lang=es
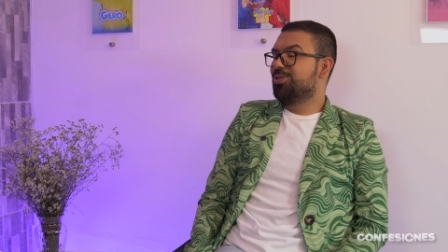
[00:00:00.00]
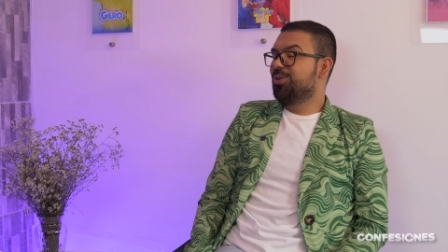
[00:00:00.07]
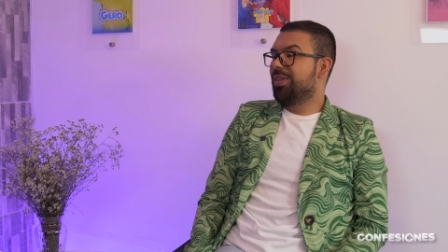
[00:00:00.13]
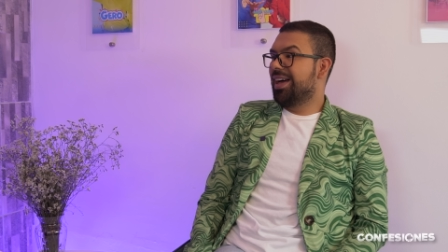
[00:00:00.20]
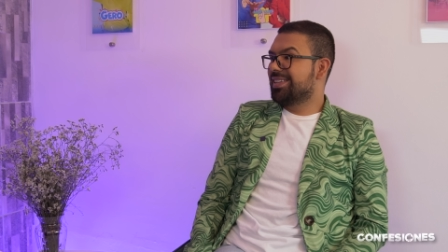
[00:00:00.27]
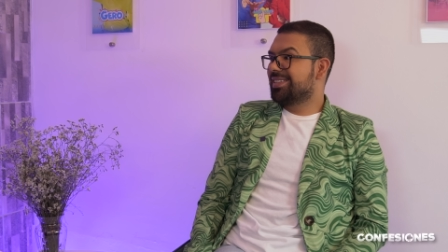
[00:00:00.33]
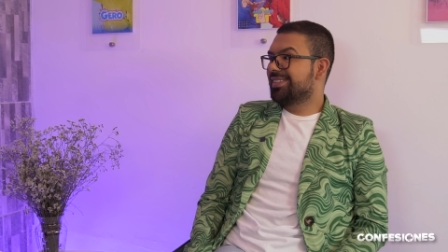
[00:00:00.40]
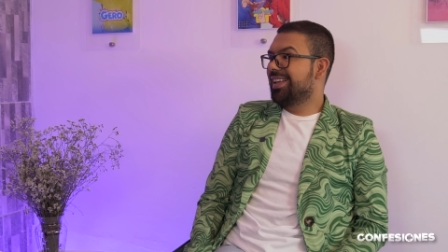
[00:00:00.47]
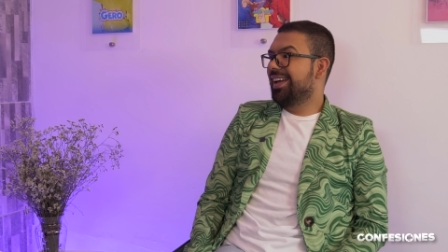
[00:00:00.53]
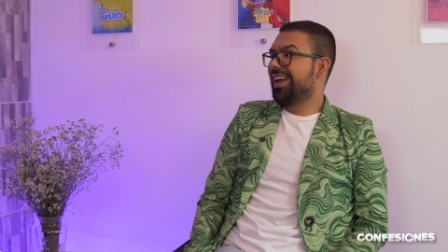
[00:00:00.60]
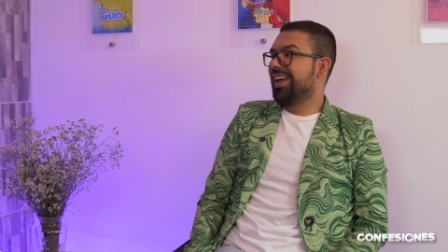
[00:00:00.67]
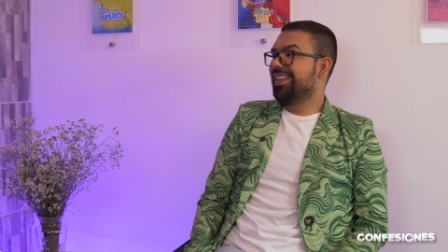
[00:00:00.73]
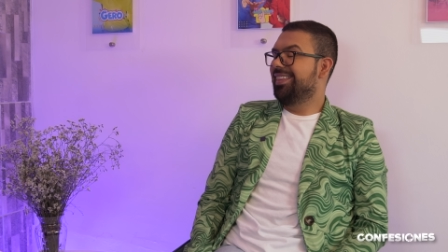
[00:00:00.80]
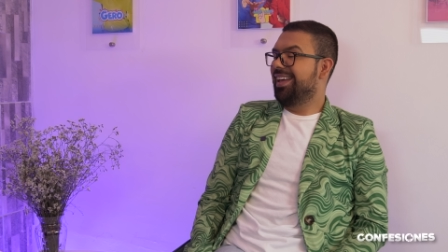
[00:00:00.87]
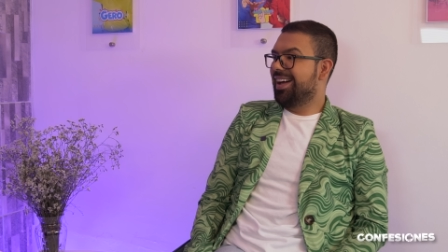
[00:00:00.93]
dudaste
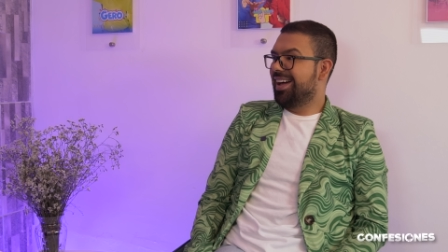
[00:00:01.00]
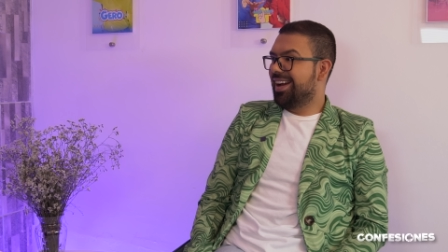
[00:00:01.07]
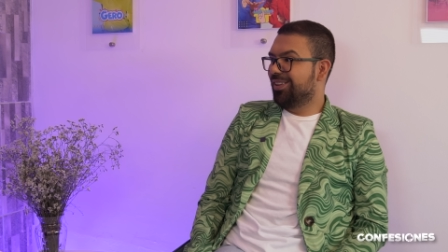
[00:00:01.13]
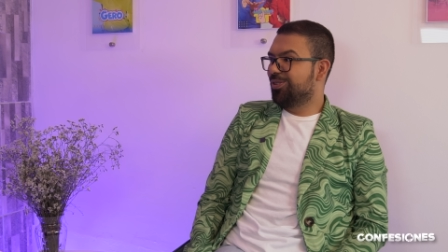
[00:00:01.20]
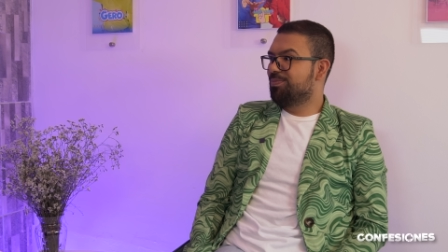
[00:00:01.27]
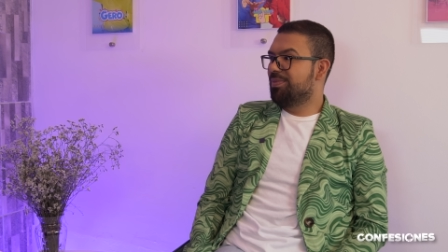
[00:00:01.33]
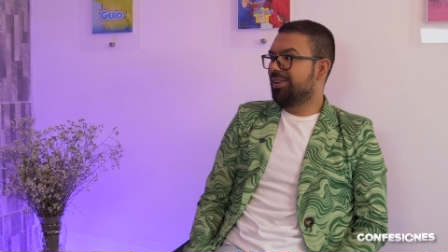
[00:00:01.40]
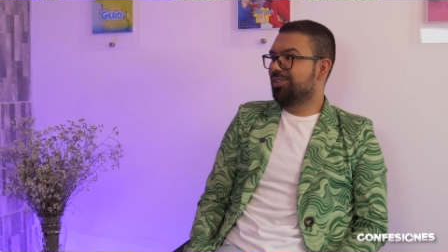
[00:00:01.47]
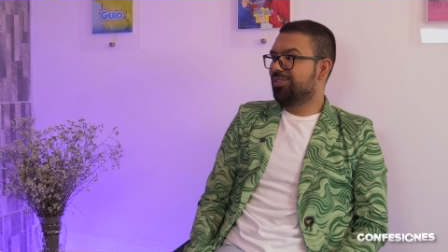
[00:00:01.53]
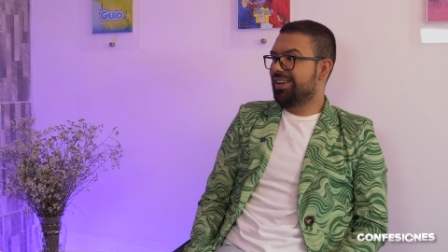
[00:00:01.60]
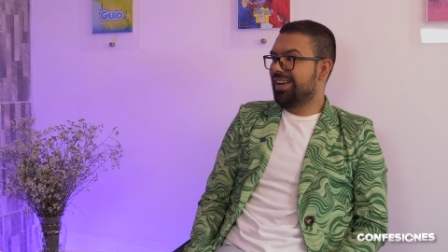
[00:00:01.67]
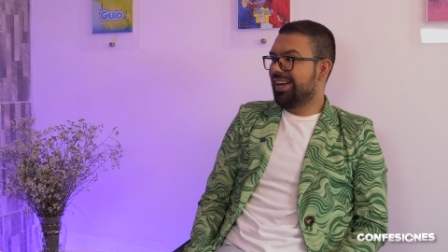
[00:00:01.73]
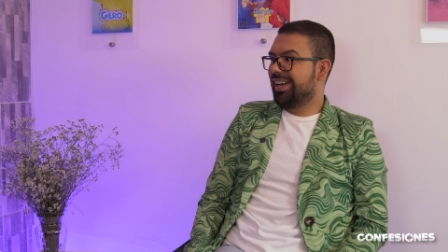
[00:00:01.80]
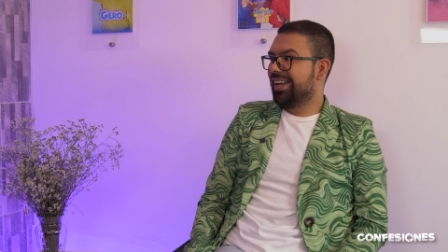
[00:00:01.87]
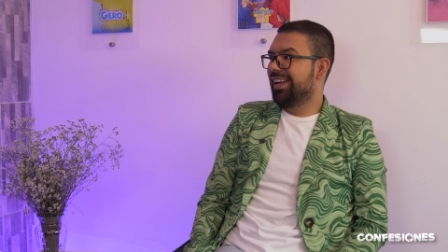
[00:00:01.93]
en dejar a tu
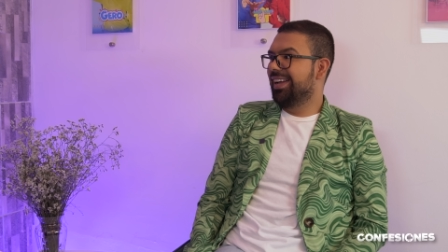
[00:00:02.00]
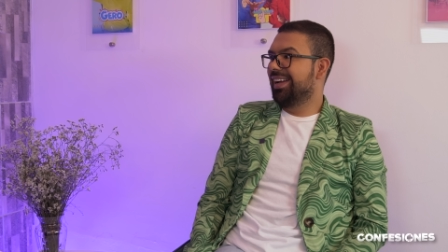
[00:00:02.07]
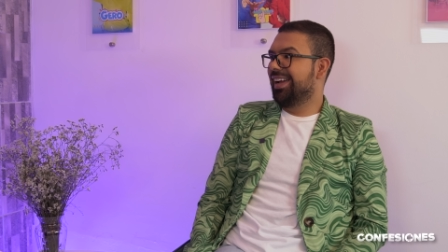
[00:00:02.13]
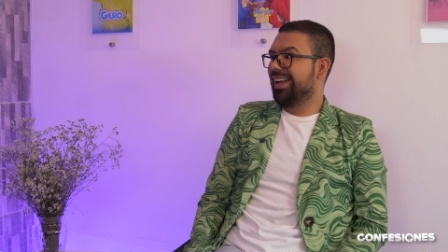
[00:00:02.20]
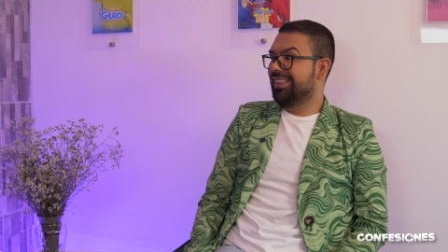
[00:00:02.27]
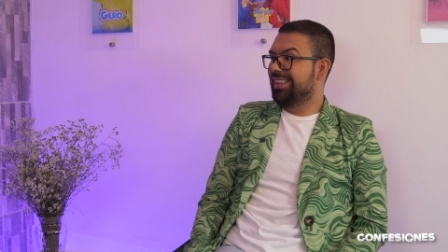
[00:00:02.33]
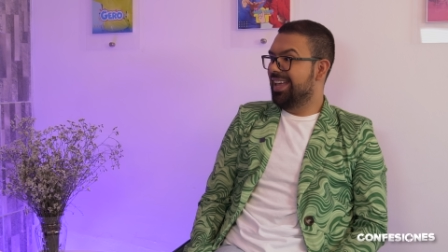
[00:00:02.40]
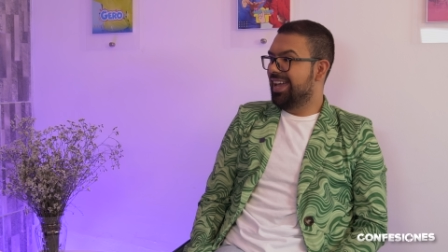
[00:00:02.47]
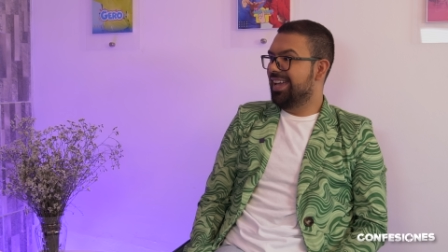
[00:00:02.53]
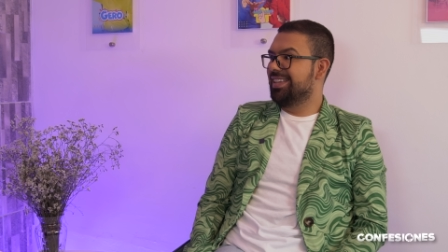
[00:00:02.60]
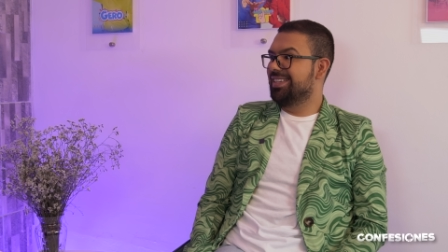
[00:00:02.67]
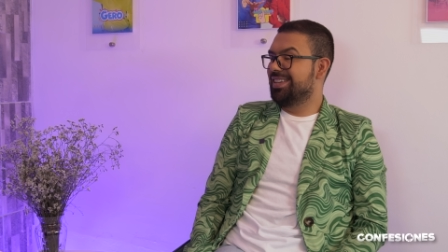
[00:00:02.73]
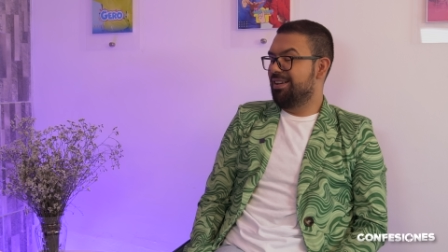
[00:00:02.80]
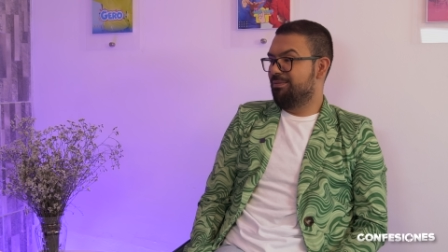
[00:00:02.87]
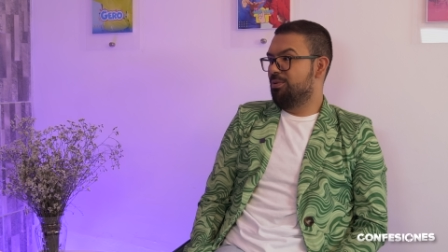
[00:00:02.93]
personaje que te
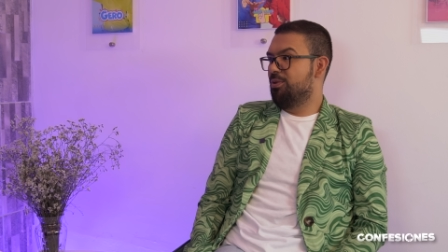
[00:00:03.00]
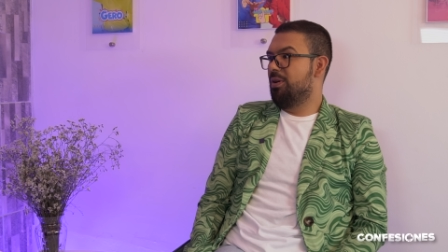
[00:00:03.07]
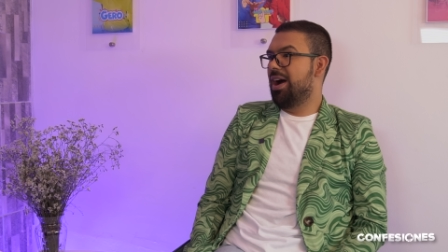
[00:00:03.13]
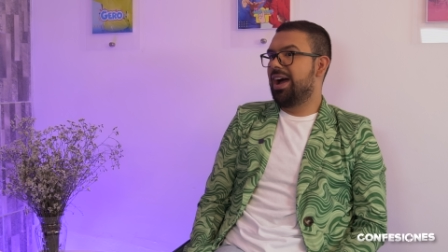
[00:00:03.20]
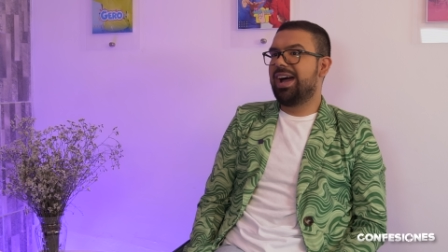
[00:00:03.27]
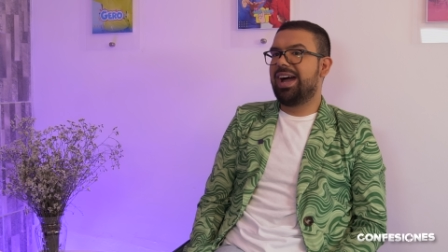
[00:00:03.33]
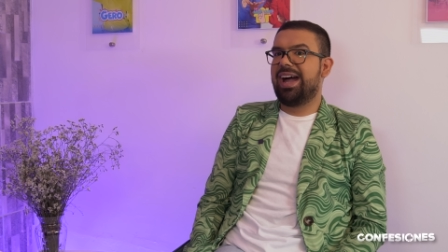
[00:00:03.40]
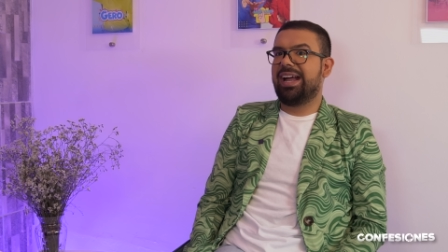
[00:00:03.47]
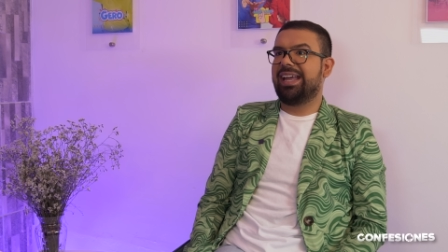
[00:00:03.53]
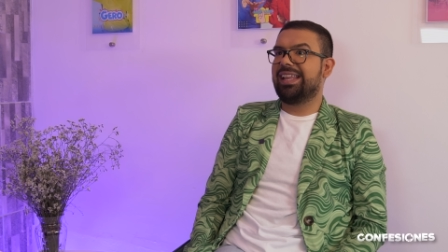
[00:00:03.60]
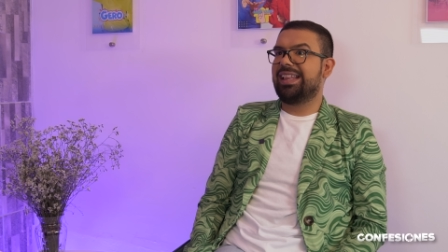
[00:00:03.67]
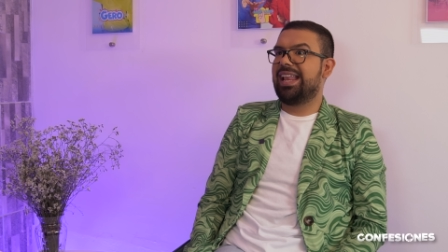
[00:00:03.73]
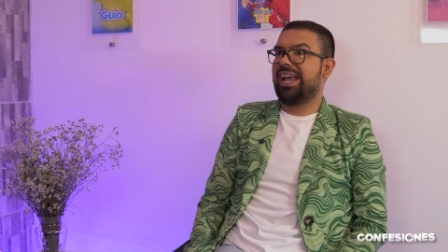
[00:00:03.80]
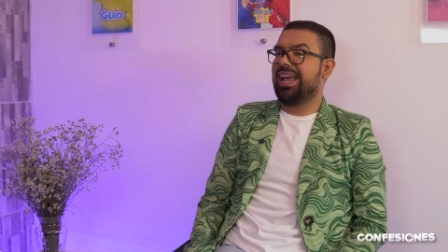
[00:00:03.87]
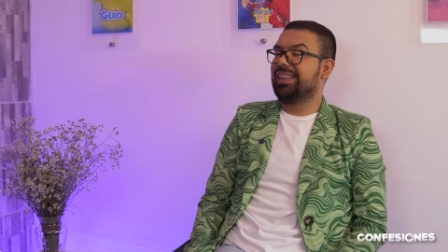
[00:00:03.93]
llevó a, que
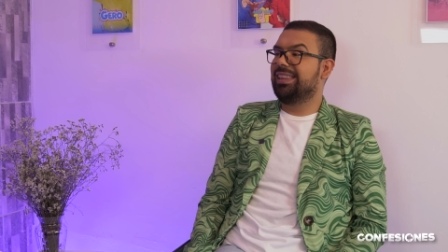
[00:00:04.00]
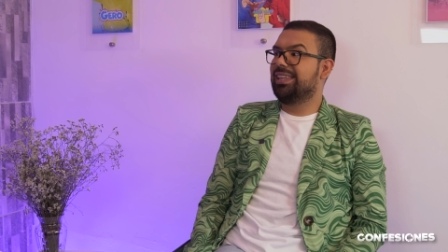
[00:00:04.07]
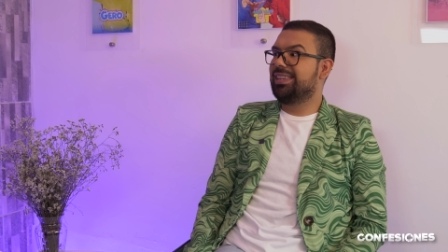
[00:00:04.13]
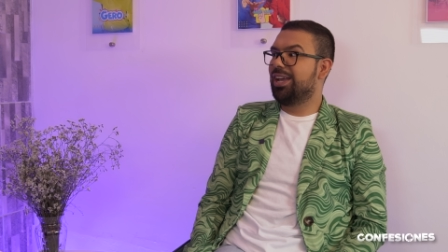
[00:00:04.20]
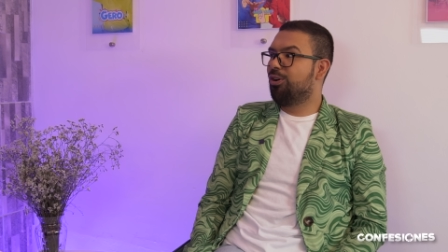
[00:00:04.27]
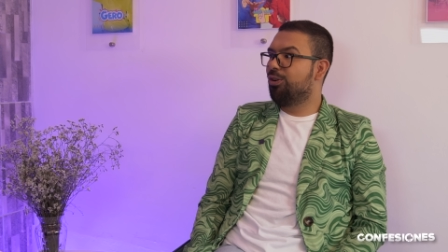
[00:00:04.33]
la gente te